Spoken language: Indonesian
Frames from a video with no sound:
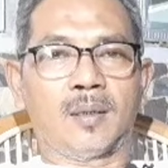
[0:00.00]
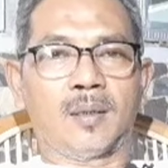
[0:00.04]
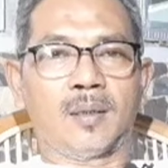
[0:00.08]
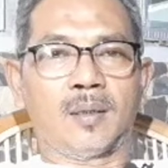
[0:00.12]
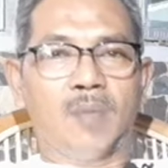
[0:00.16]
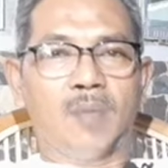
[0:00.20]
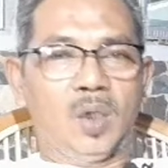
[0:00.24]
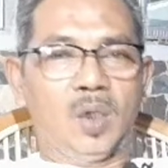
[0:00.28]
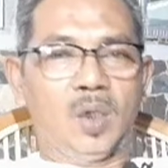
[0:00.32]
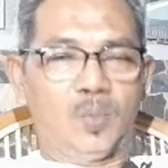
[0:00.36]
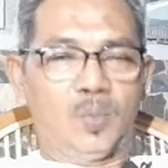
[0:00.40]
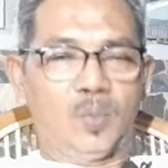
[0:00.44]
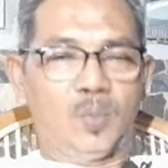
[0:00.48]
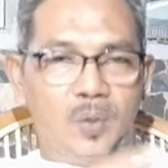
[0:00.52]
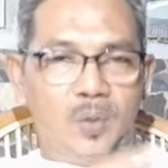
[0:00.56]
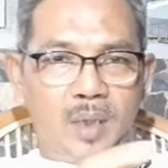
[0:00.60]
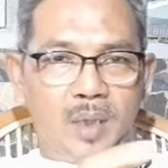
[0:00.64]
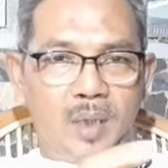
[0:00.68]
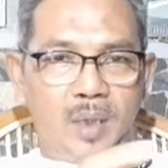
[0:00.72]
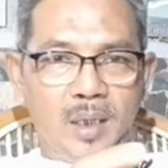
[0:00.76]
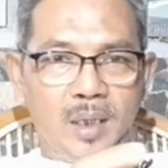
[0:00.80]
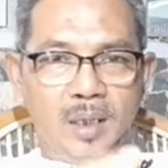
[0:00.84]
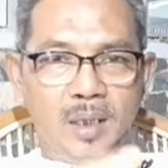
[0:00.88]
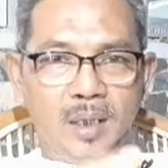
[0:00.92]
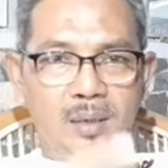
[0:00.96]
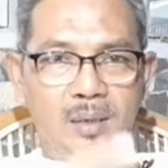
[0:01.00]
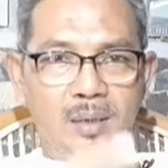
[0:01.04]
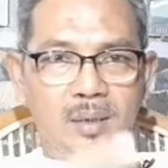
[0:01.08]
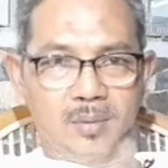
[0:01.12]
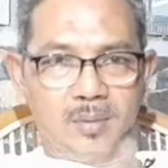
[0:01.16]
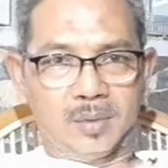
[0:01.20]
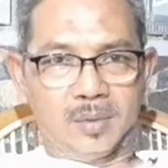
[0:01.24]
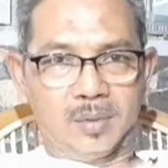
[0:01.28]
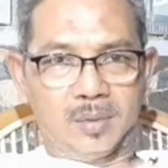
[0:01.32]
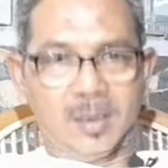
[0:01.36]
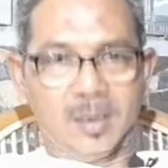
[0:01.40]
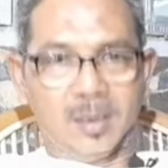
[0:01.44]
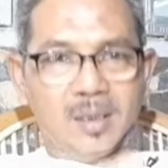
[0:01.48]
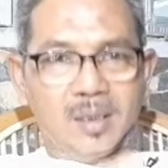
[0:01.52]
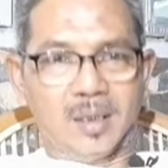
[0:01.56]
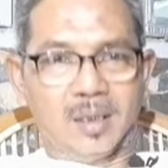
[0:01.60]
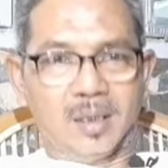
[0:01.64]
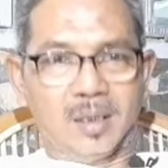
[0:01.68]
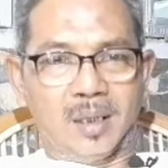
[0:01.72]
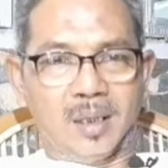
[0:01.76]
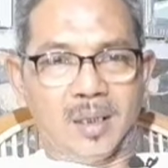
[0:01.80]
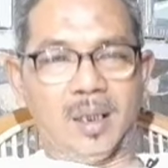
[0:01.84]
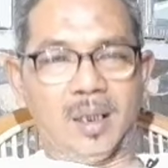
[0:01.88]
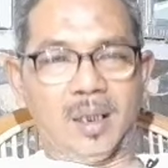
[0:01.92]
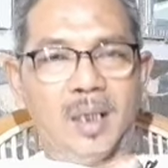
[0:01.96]
Walaupun kalian
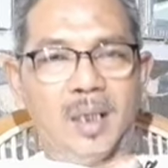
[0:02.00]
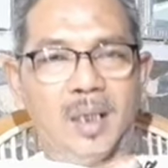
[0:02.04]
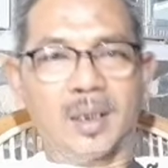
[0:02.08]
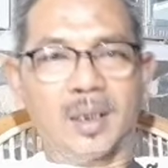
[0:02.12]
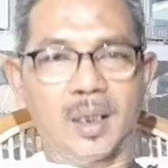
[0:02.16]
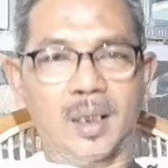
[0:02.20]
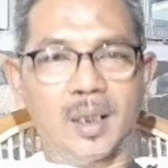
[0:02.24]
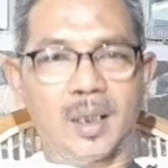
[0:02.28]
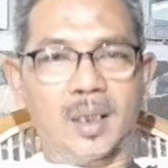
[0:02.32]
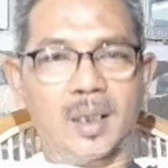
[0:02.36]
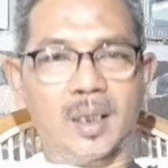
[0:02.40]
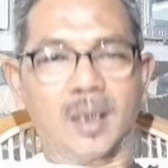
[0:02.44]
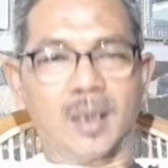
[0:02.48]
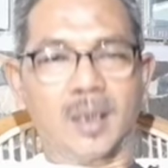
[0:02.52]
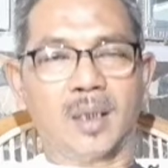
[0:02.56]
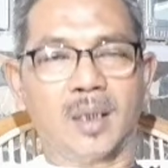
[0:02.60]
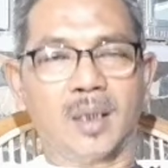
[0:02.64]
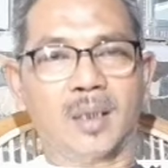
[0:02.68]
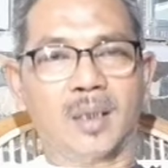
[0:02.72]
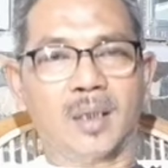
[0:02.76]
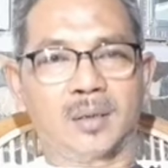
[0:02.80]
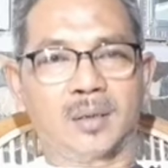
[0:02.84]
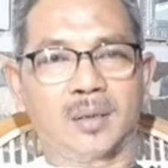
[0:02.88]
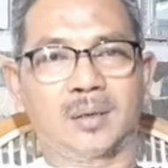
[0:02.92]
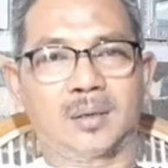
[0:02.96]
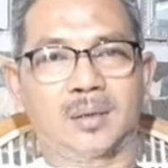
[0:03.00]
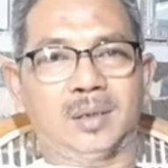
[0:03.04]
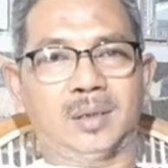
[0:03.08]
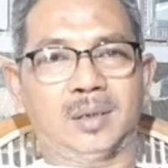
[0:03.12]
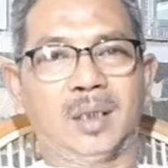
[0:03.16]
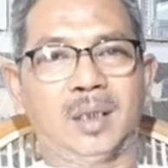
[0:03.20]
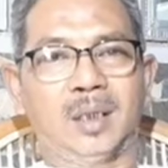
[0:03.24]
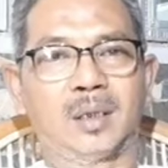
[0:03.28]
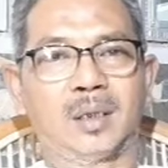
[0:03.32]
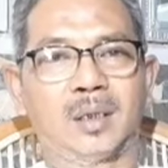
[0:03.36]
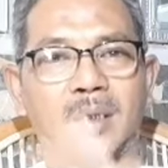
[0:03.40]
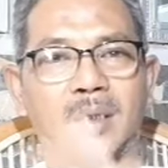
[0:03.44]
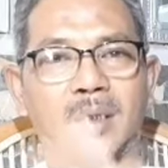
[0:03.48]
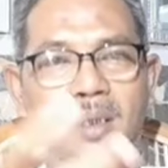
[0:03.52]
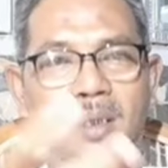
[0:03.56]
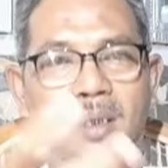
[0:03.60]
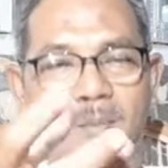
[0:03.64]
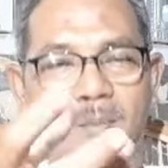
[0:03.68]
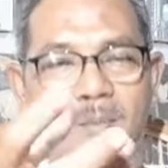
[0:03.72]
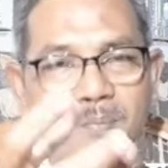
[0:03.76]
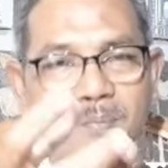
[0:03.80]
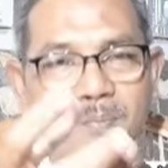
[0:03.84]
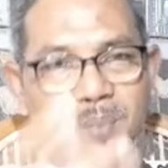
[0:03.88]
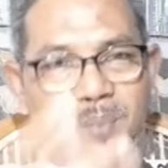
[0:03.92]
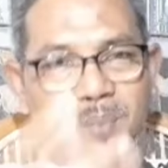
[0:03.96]
lahir dan
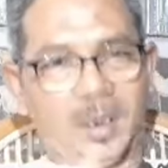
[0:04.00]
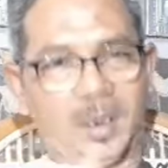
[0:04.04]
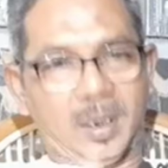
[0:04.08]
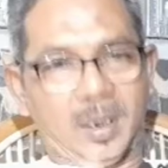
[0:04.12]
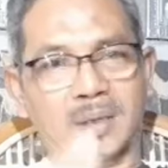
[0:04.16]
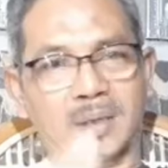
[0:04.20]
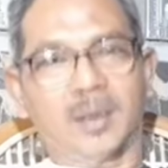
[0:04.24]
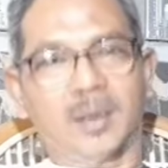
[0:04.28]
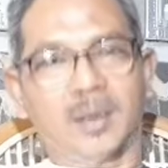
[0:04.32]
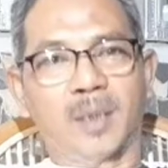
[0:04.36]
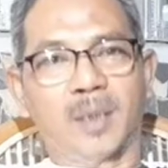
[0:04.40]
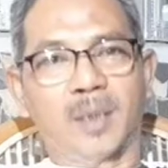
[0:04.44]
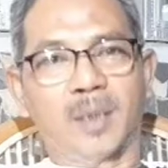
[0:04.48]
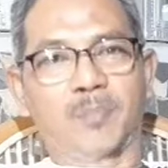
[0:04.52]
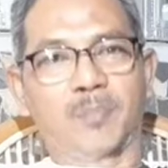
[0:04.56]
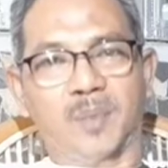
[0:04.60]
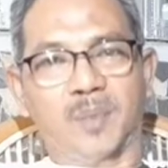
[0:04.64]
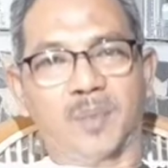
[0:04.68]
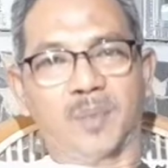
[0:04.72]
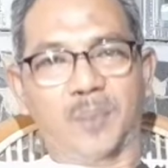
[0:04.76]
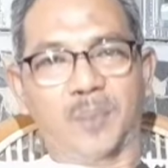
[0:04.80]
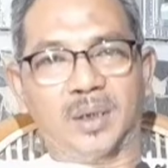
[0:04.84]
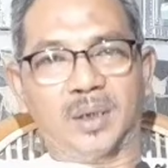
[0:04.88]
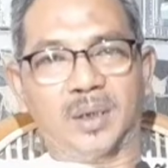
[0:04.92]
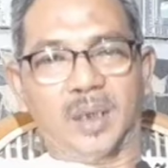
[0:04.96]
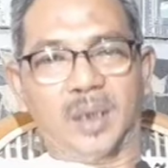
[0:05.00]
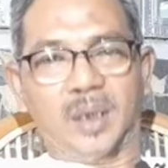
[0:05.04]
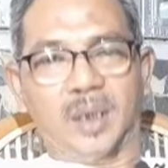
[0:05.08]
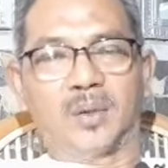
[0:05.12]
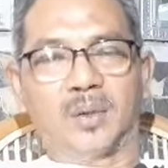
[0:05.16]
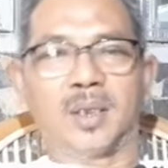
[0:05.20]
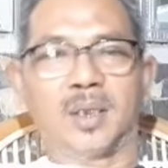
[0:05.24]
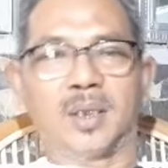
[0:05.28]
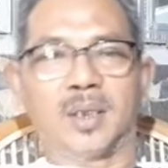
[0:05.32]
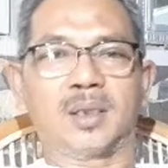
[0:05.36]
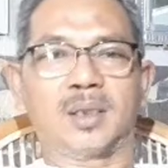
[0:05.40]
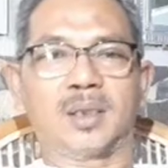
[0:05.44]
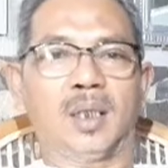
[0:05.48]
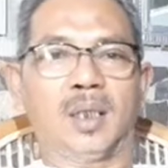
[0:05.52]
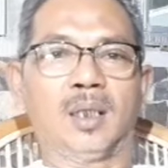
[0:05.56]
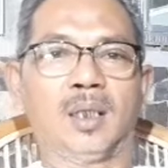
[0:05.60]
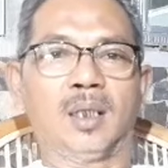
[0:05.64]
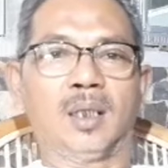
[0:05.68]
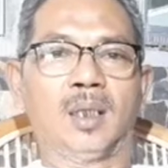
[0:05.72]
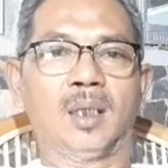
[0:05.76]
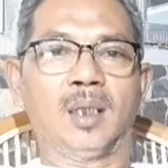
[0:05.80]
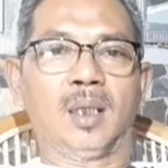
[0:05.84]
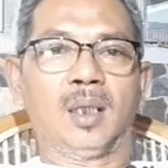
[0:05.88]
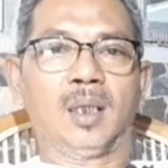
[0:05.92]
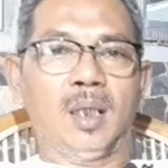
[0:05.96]
berasal dari bibit Indonesia,
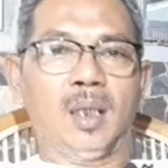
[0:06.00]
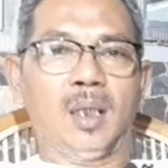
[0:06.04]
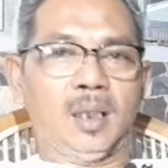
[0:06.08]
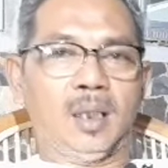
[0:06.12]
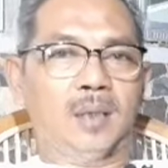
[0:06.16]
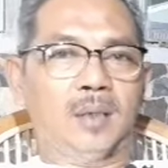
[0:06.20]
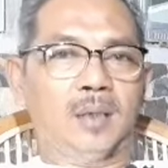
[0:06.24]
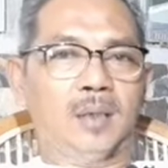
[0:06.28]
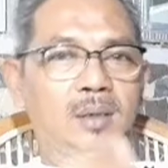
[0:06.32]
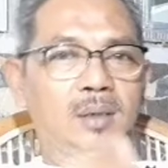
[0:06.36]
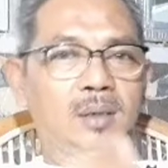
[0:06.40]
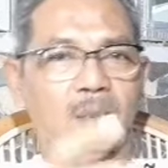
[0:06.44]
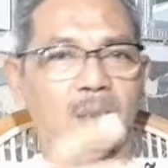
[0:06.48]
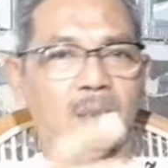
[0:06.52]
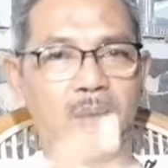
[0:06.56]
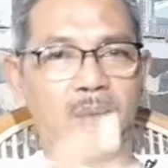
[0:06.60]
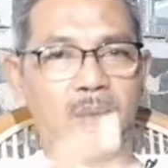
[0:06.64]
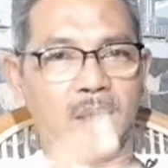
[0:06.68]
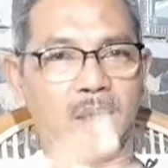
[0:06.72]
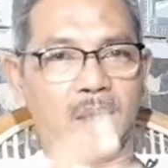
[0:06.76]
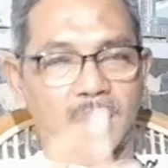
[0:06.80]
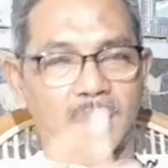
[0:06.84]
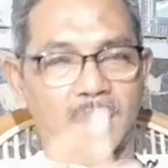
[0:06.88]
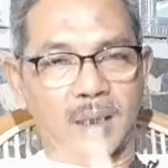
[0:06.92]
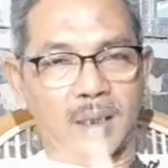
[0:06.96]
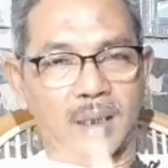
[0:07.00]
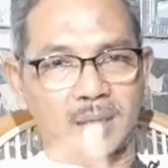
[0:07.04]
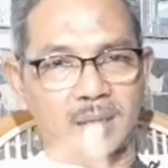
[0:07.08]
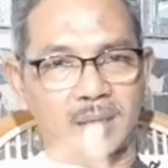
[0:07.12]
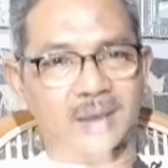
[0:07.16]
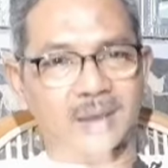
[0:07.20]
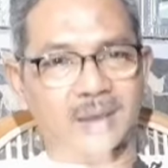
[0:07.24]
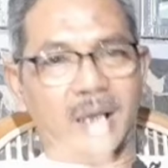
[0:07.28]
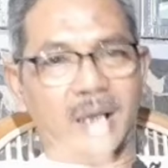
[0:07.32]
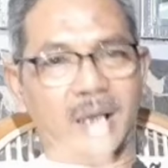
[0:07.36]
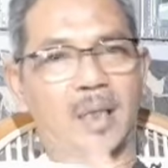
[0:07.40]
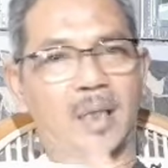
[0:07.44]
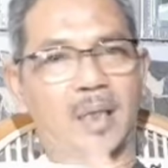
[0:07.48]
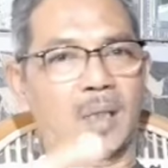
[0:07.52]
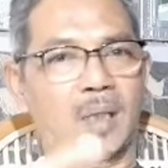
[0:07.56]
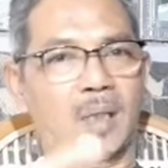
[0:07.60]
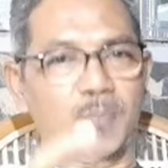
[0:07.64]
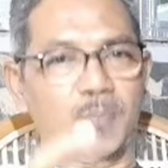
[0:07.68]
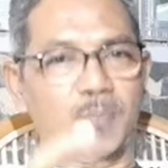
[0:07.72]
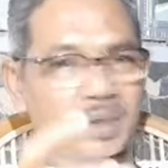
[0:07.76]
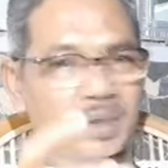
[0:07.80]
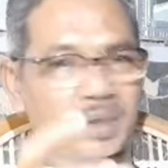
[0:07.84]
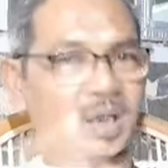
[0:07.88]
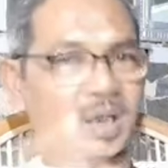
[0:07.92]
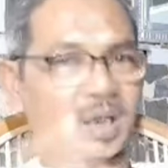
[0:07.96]
akan tetapi kalian sekarang
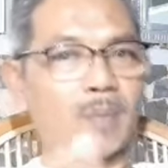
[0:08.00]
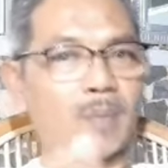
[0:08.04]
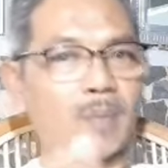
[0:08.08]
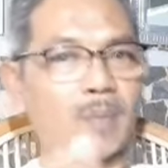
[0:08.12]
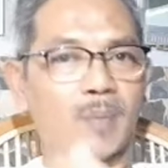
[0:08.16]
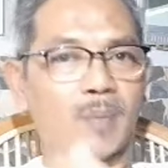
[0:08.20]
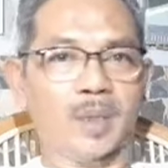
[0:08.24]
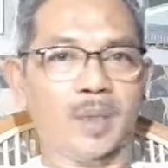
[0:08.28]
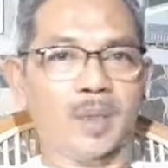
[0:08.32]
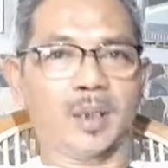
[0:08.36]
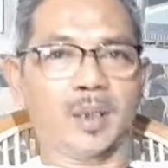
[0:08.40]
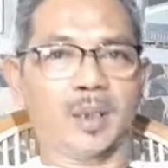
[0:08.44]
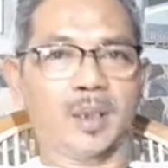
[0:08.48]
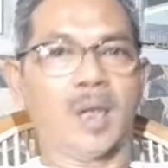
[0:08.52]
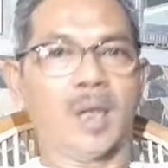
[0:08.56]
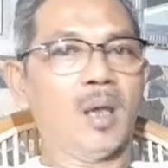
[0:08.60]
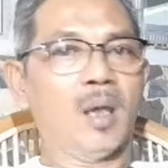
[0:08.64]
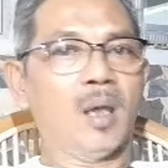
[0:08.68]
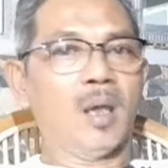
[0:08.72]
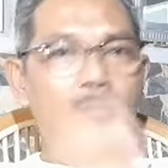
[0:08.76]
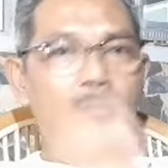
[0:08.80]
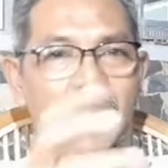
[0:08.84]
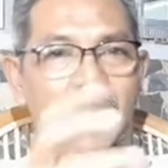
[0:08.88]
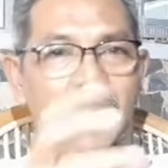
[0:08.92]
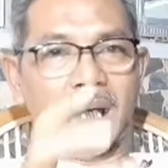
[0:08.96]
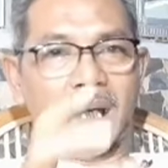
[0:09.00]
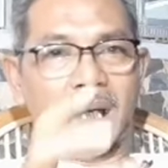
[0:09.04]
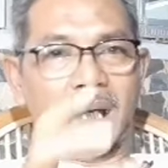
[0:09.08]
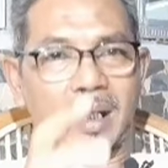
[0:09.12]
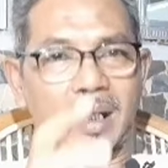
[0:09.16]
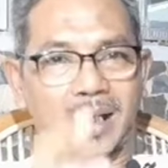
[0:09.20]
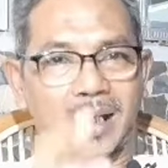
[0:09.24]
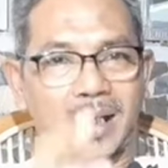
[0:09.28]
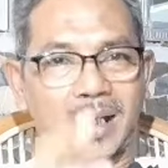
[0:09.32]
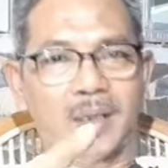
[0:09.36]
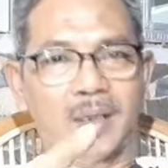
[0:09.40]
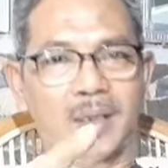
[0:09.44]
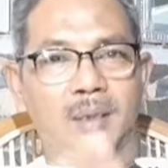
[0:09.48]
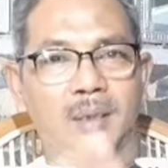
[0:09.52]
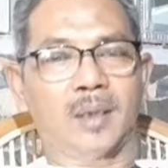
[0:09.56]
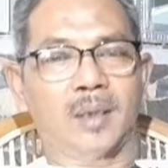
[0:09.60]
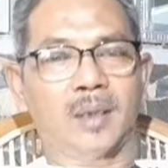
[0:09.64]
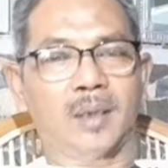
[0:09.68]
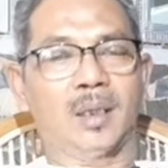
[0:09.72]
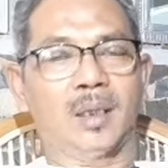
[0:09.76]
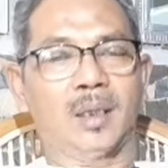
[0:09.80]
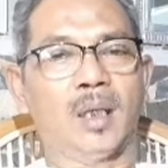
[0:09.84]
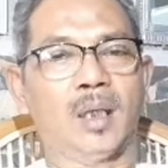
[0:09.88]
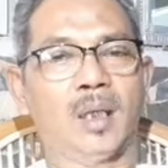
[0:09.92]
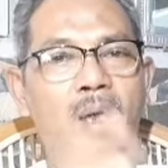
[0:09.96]
bersama mereka, maka kalian
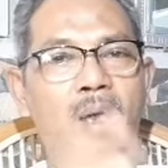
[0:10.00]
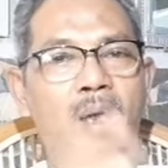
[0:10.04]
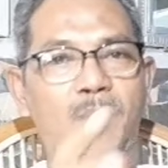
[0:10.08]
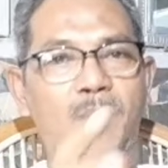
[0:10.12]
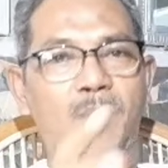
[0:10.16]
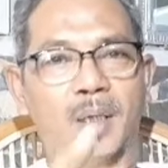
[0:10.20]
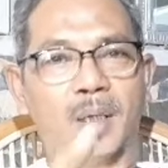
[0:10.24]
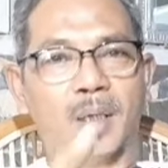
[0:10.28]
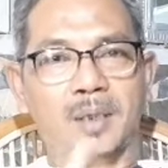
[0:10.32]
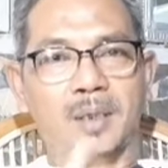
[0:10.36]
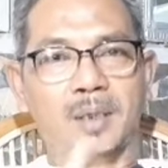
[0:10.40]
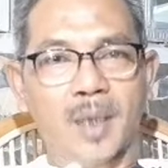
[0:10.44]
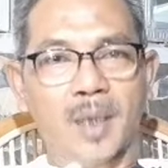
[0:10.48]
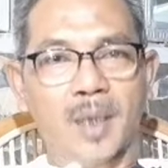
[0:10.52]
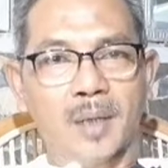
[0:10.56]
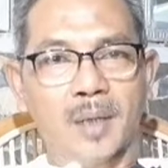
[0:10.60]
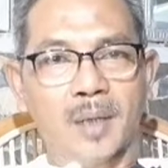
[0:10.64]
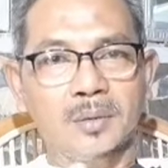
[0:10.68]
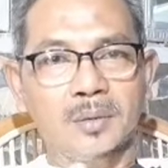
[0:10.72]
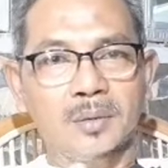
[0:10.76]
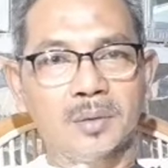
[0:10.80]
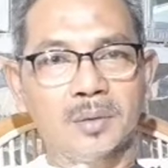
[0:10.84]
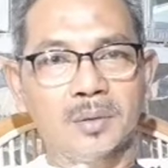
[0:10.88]
adalah bagian